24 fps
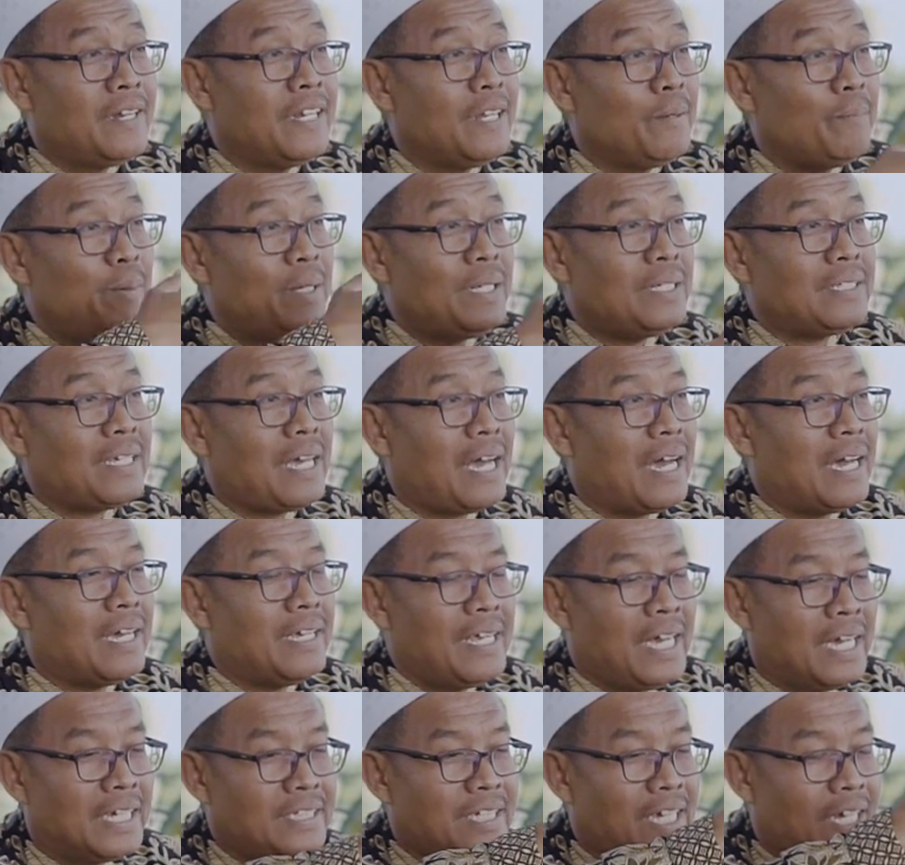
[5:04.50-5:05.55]
dipisah
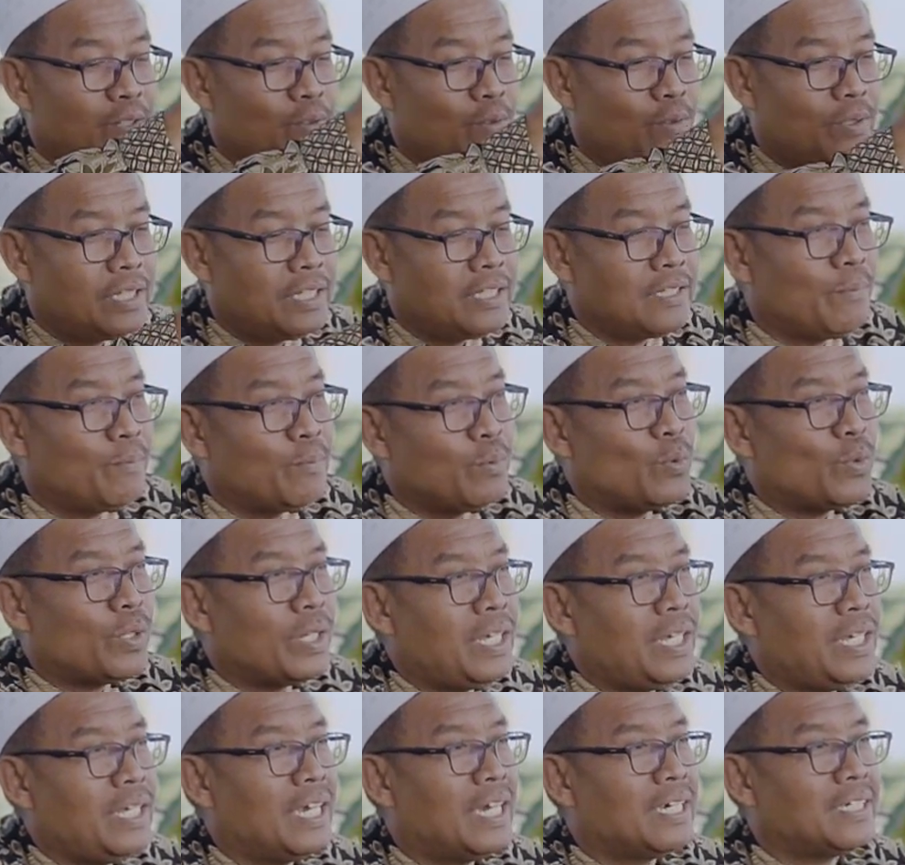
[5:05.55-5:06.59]
yang satu
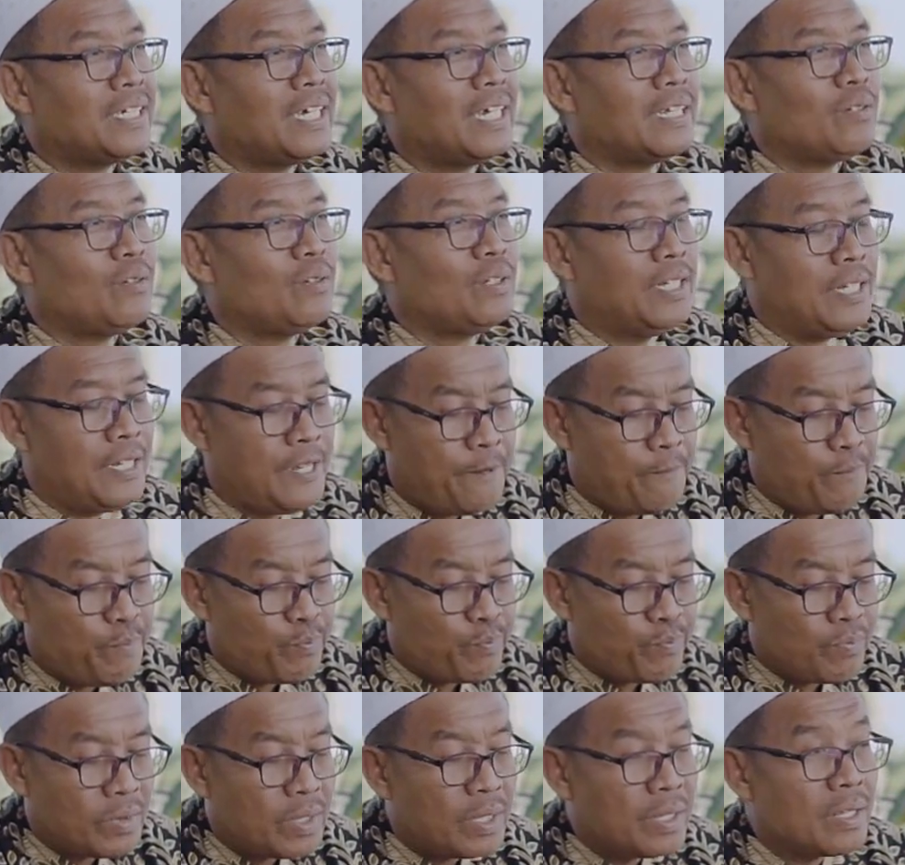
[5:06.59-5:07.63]
dicempuri yang satu di
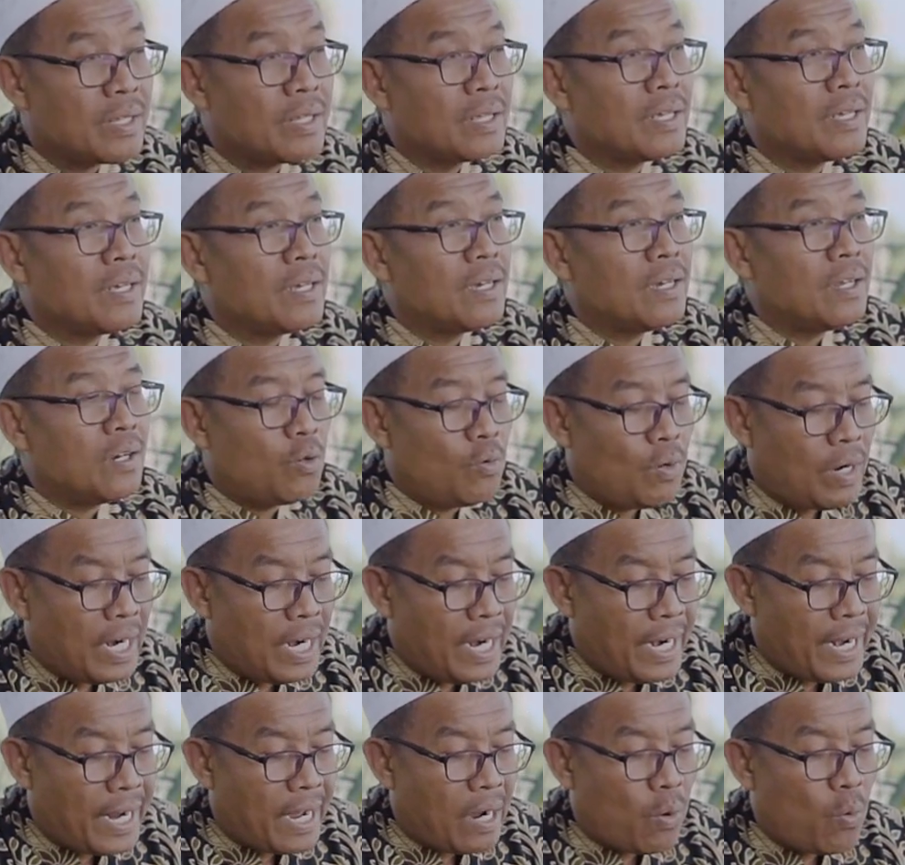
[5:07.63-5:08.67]

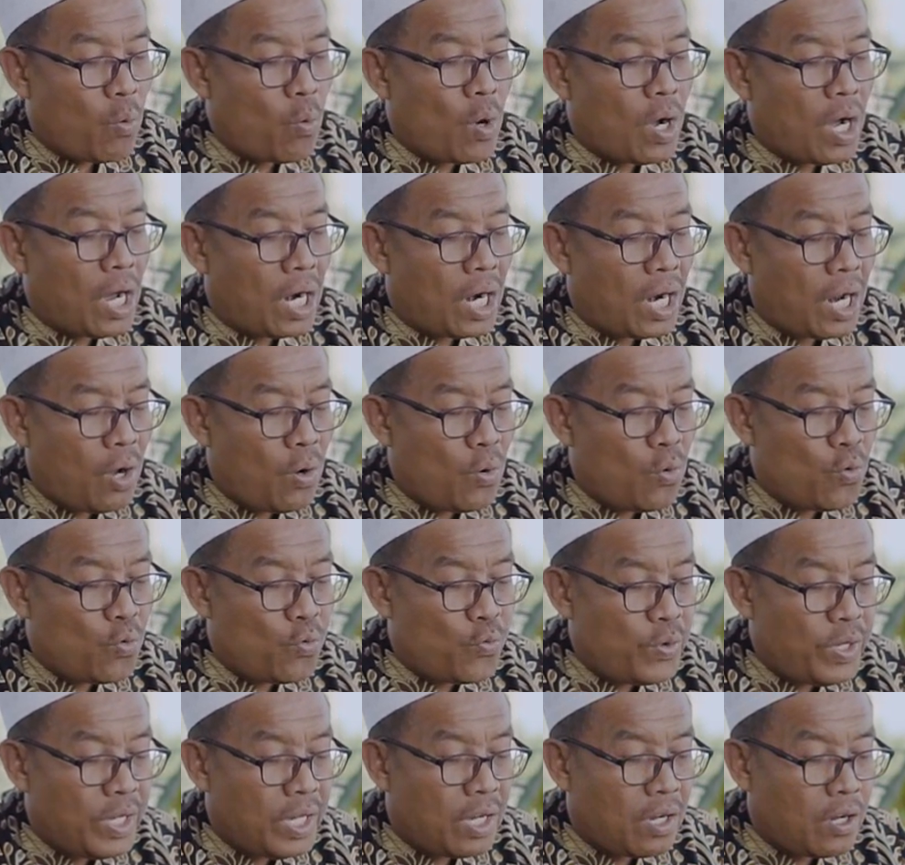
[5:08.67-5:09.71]
ruang landak walau
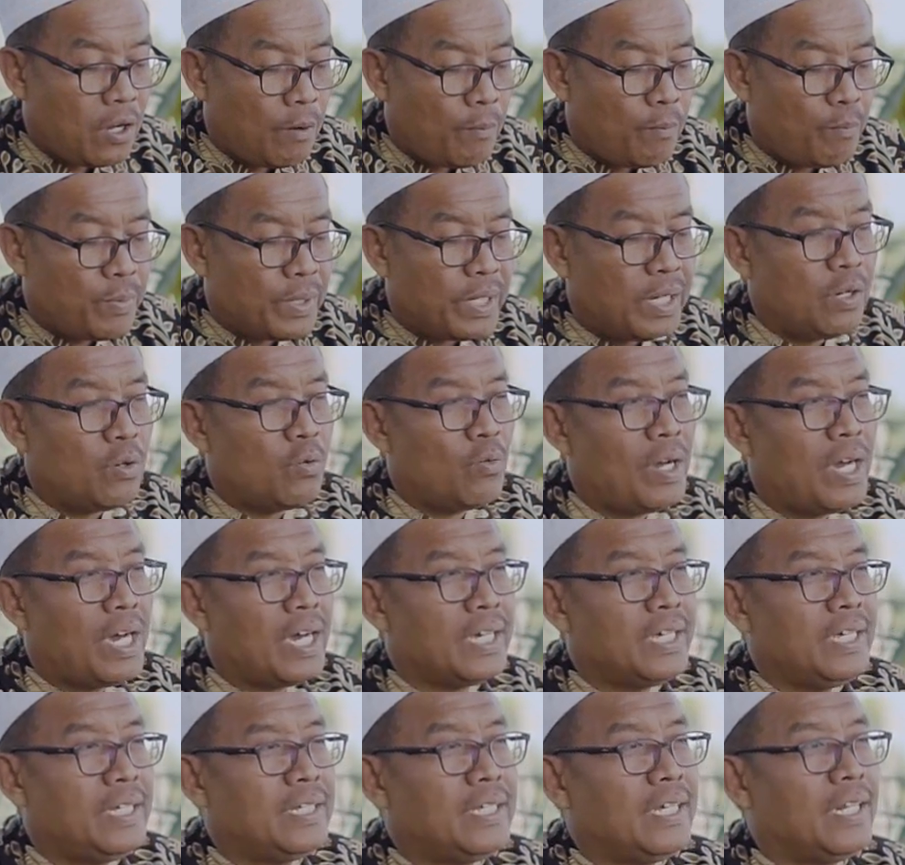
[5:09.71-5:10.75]
fi kubrin
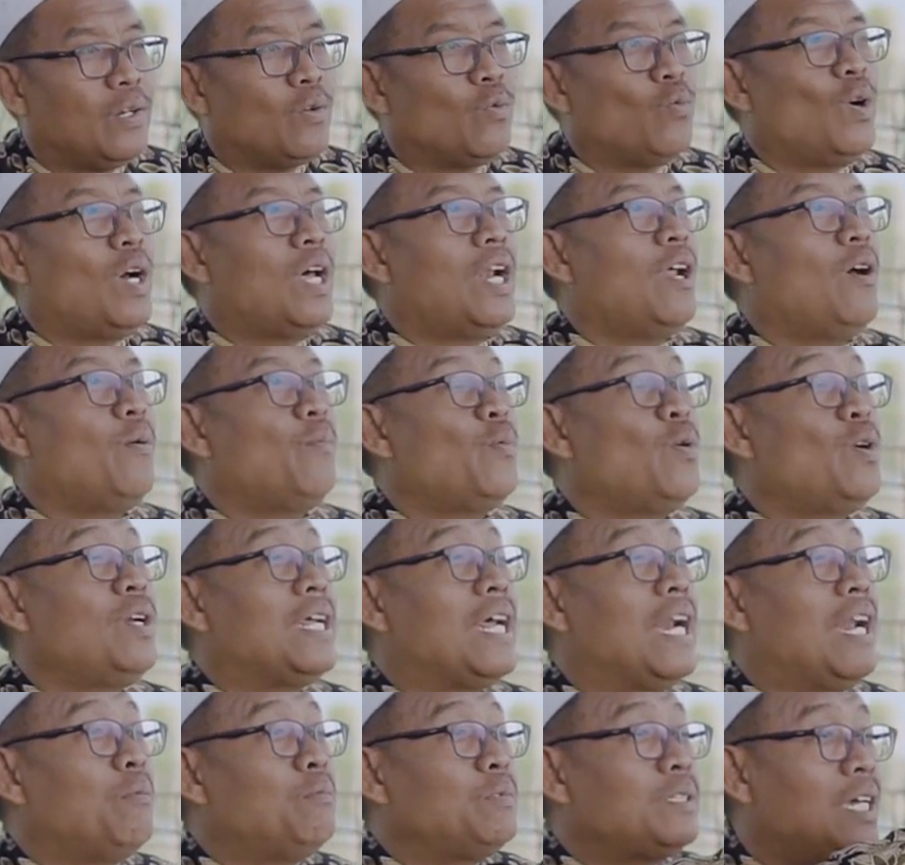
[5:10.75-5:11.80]
wahidin walaupun
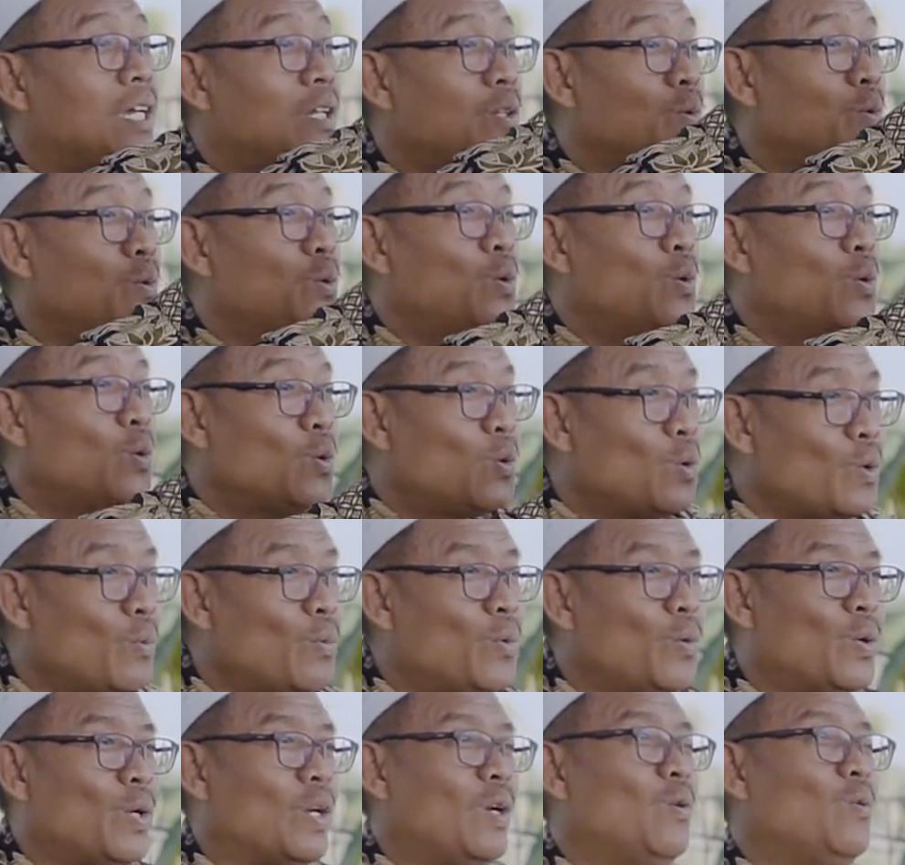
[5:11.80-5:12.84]
dalam satu
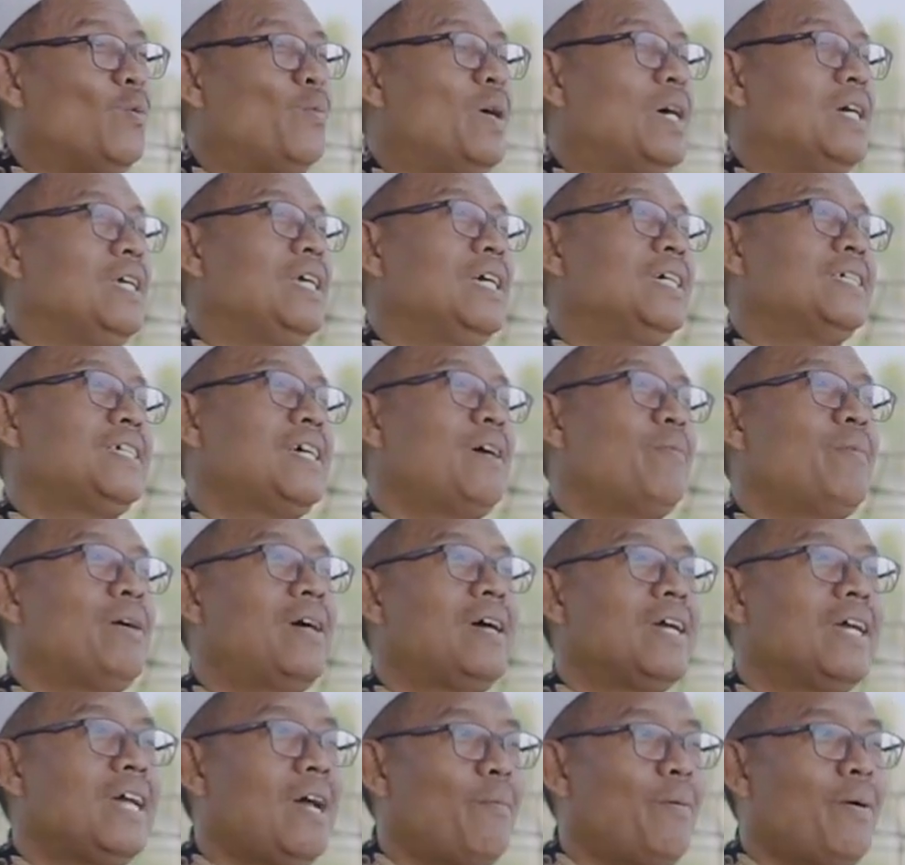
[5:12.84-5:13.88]
kubur lubang yang sama
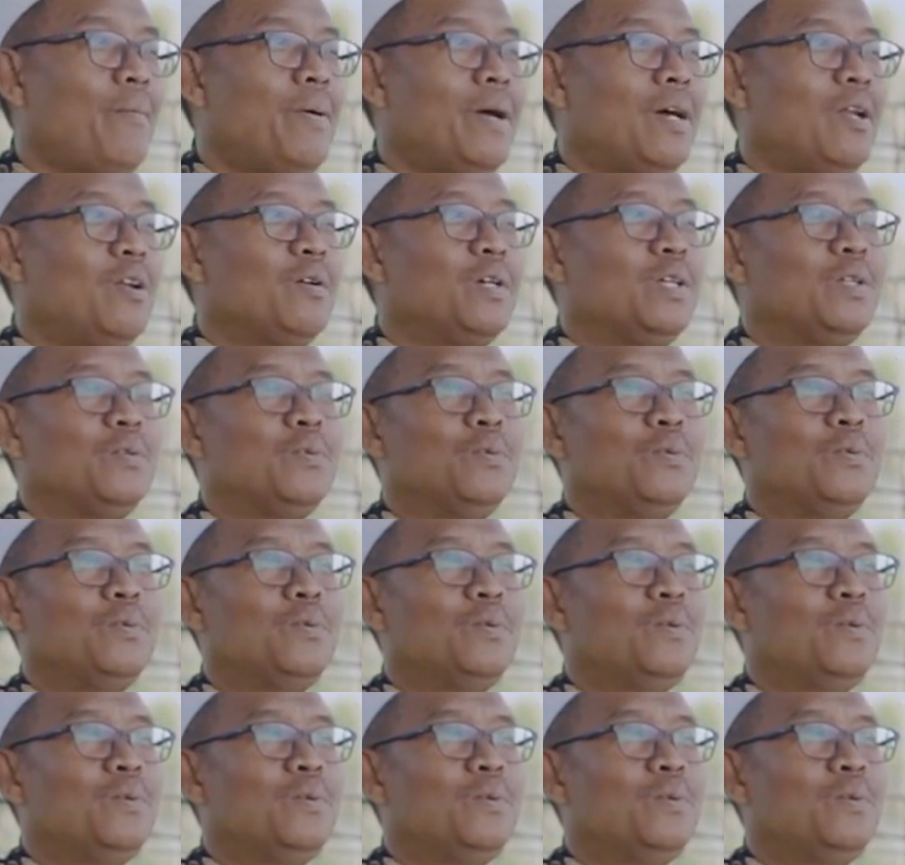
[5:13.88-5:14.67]
nggak apa-apa kalau gitu